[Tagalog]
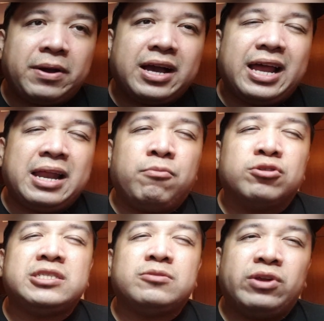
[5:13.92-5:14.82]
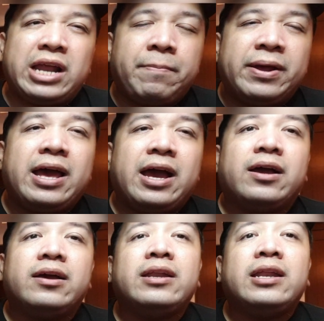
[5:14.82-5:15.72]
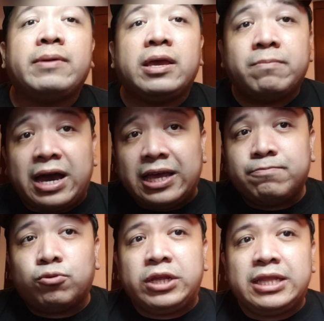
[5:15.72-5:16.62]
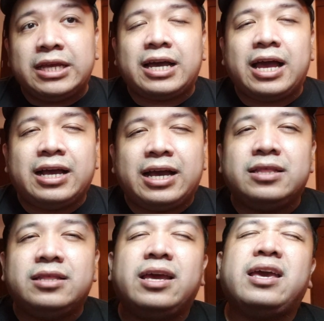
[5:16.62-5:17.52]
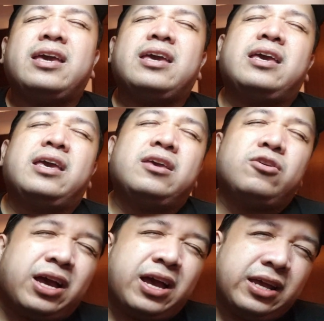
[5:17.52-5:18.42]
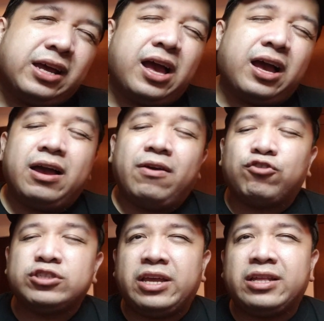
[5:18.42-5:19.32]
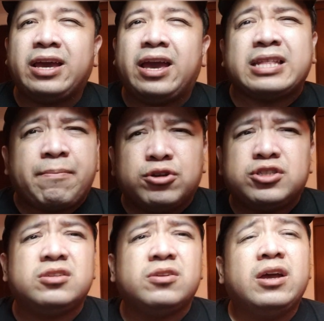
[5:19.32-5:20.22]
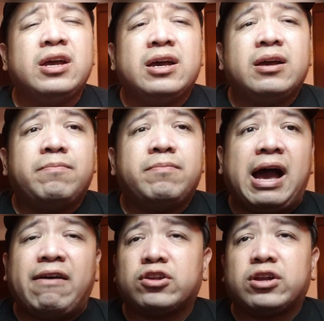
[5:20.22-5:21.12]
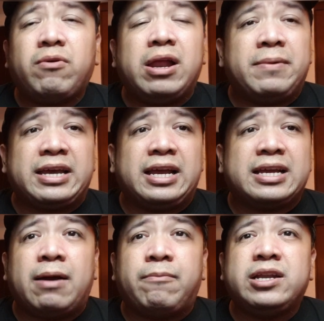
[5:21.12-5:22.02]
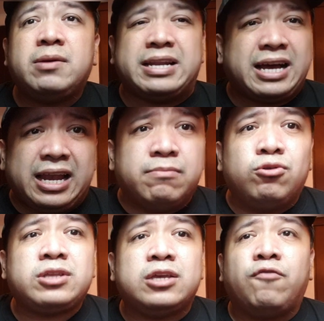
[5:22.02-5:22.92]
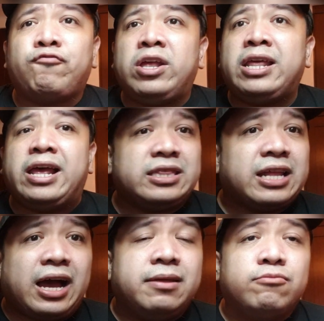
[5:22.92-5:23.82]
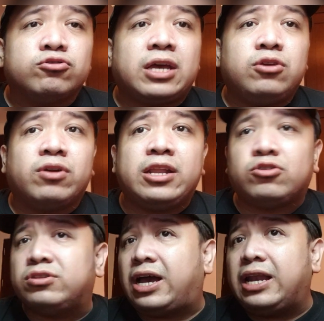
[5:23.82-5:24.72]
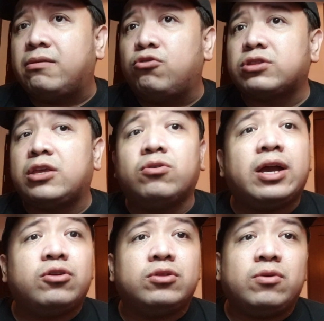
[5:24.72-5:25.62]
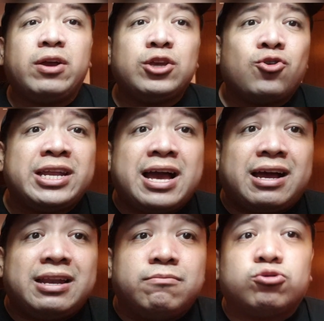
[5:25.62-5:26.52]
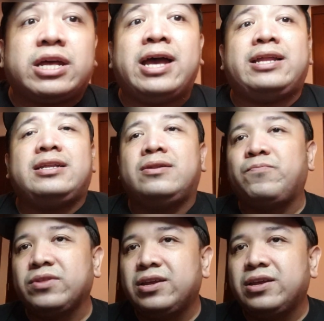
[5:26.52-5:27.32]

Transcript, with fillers: pag alam mo sisimula pa lang na may bahid politika ka agad, eh yun nga eh nakaka-frustrate nga. Eh. Tapos after a while, magreklamo na naman, nakalimutan yung PhilHealth, nakalimutan yung ganito, nakalimutan yung ganon, huwag niyong nakalimutan.